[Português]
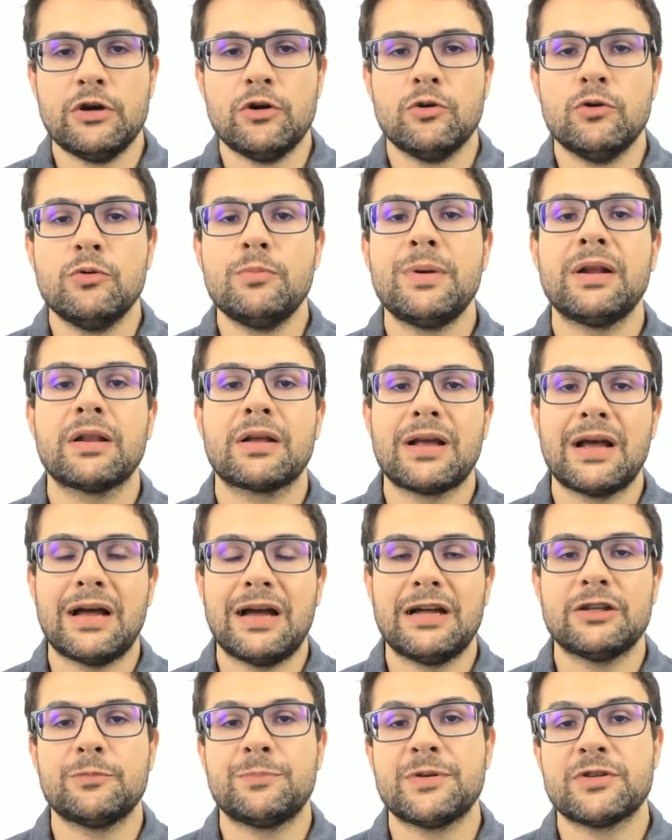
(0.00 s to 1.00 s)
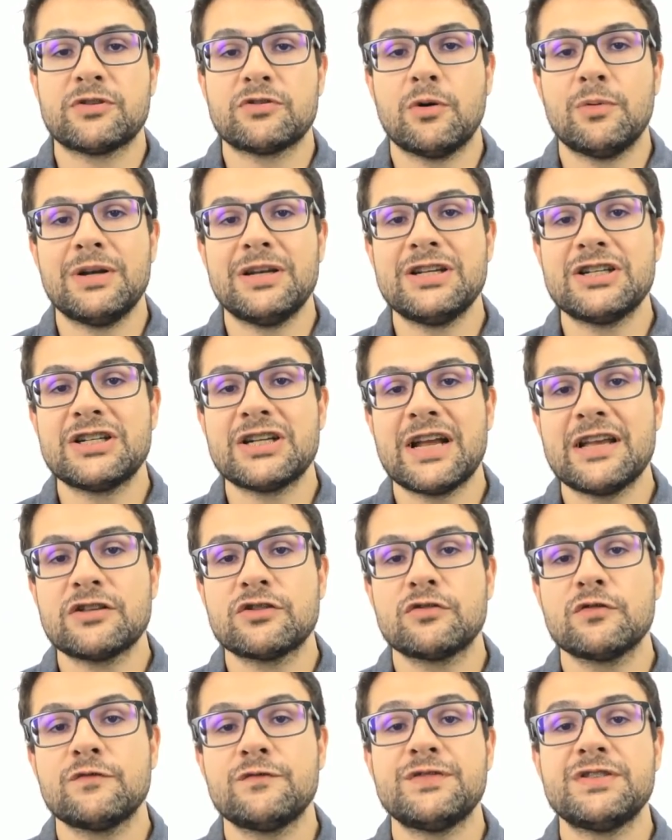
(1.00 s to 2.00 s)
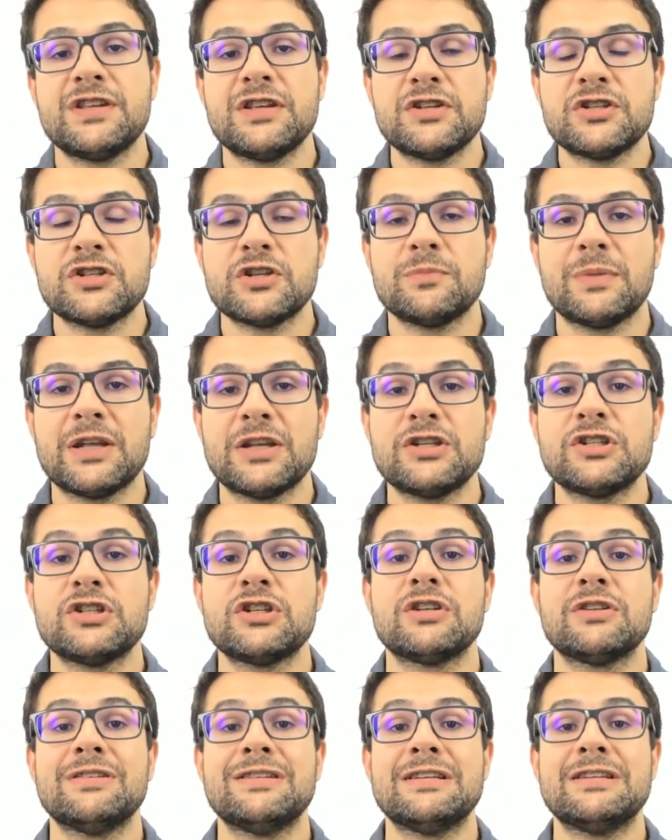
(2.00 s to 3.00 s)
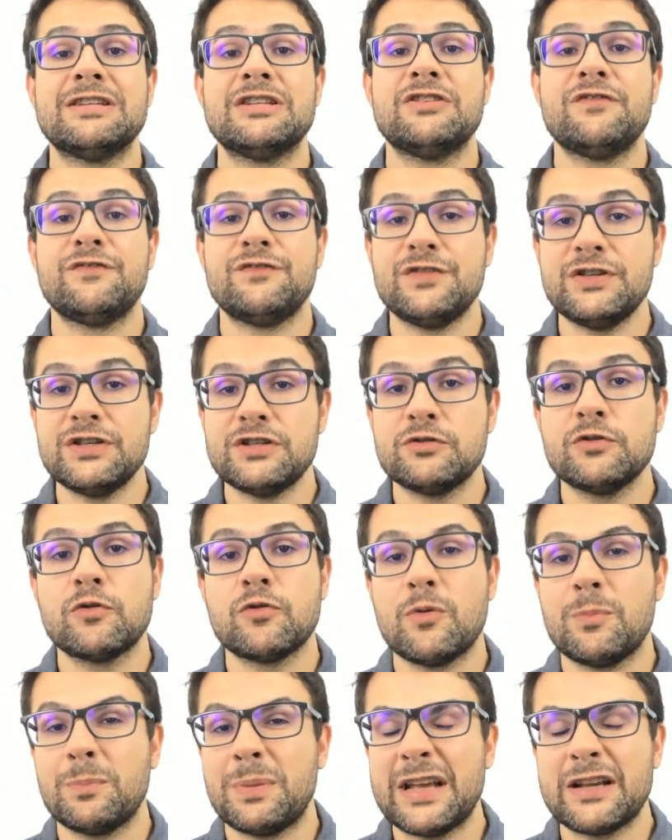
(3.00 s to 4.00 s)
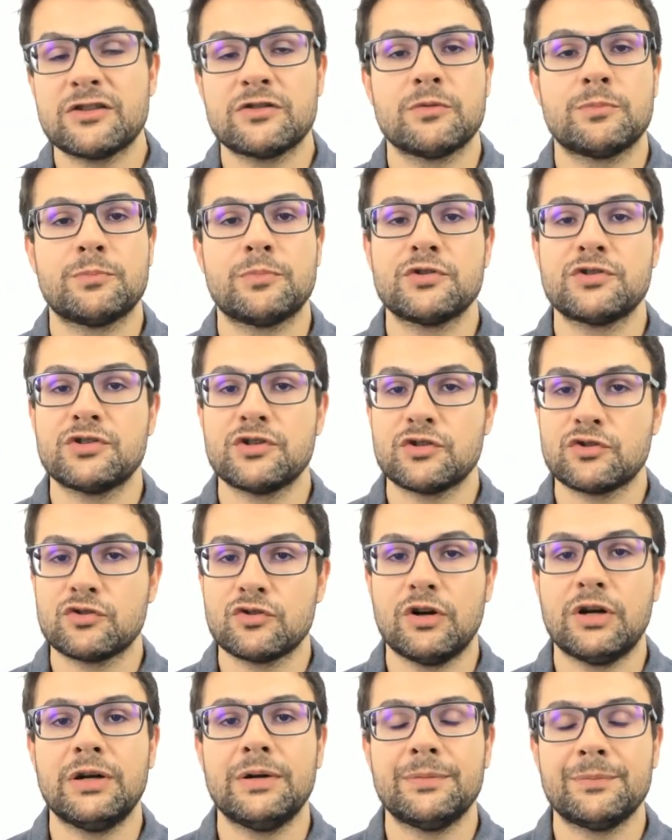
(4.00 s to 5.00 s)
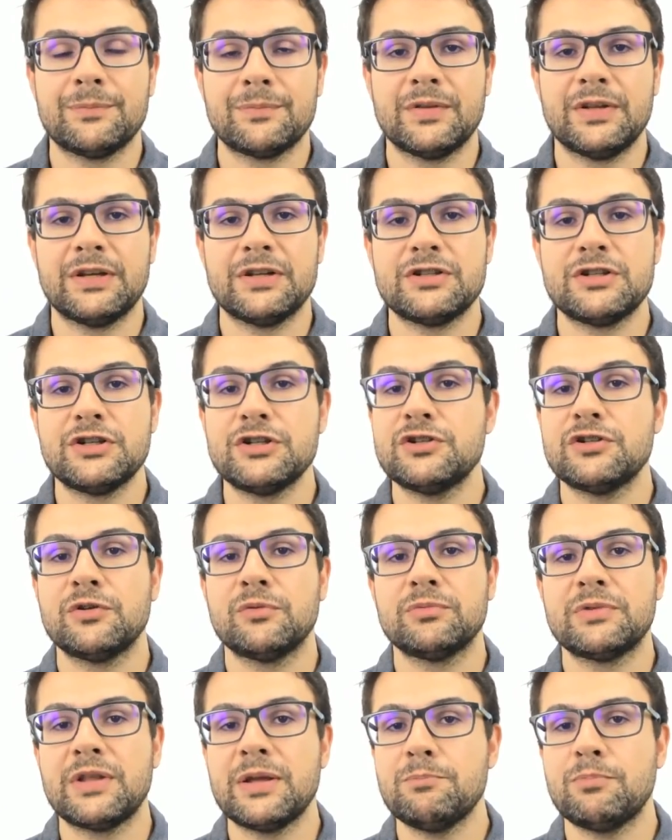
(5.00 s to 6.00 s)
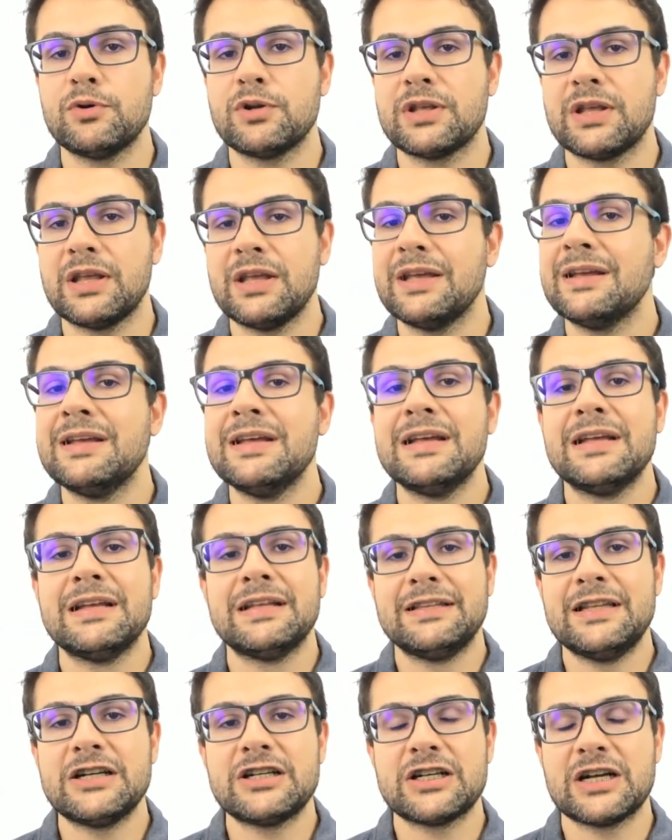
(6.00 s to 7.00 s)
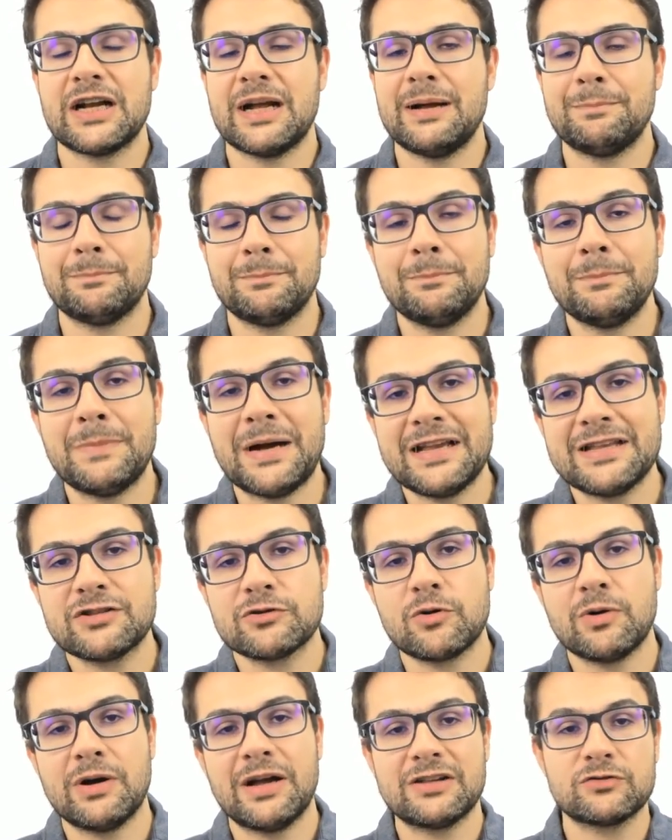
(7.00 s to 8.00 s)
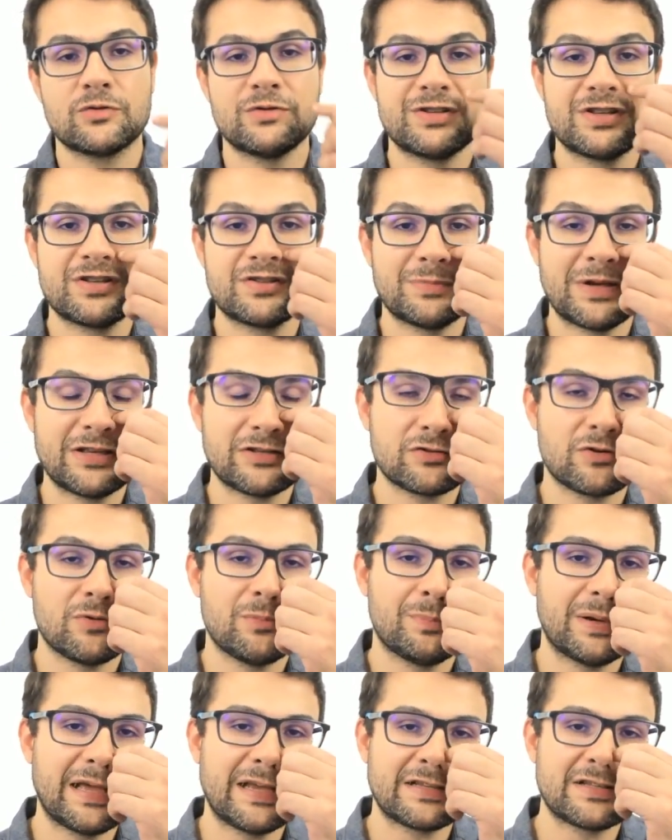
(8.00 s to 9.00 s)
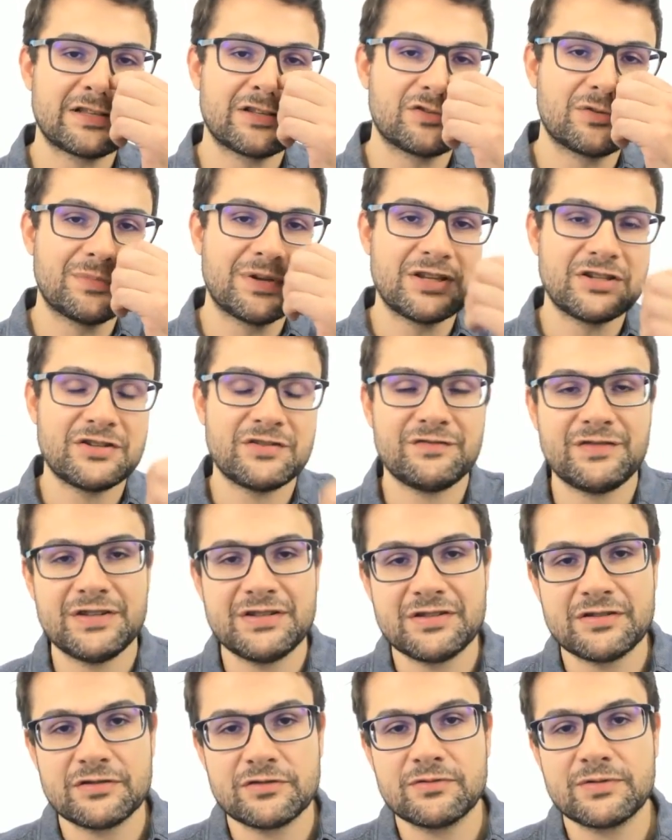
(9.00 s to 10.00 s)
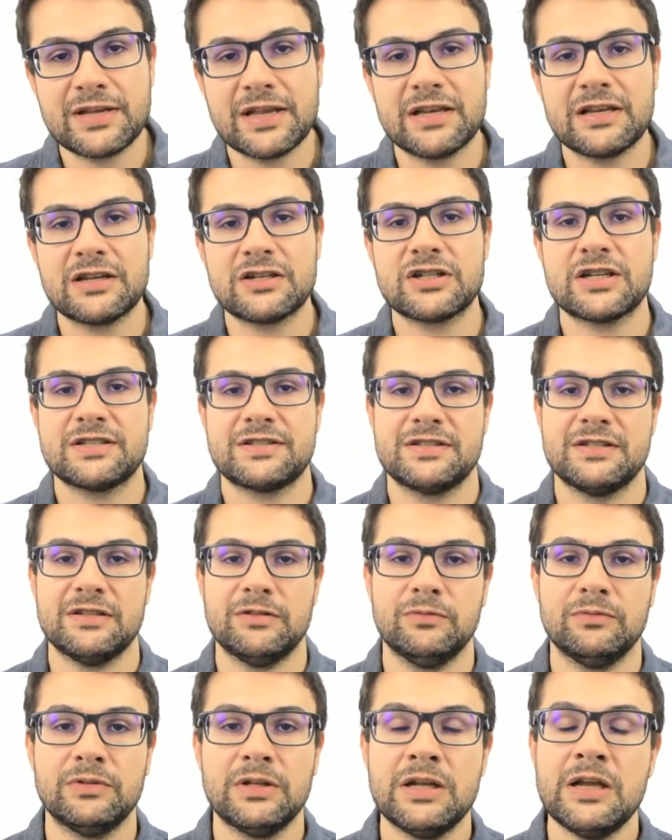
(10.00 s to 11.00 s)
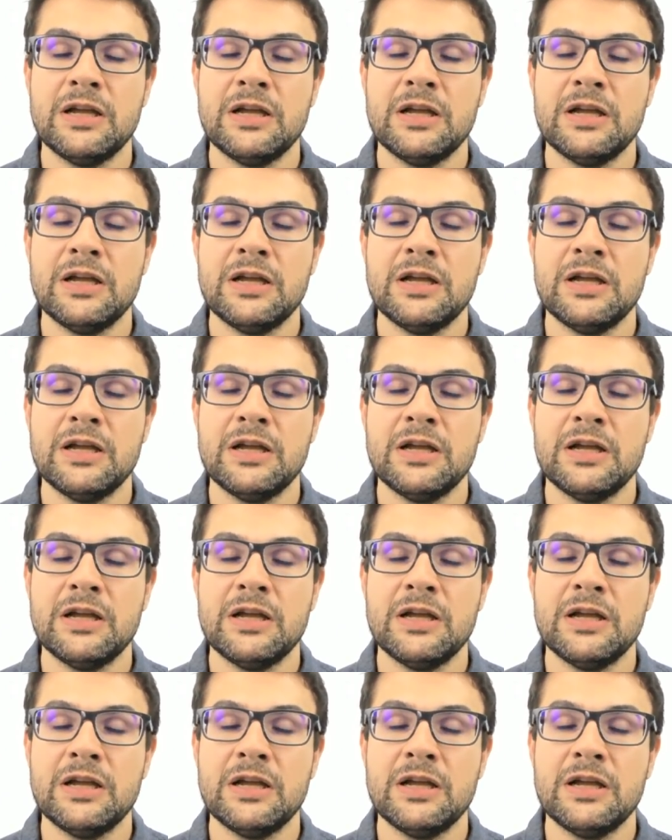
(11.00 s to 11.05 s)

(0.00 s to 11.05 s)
O mercado, pessoal, ele já é suficientemente difícil e complexo por si só. Né? A gente não tem por que deixar mais, as coisas mais complexas ou mais difíceis do que elas já são.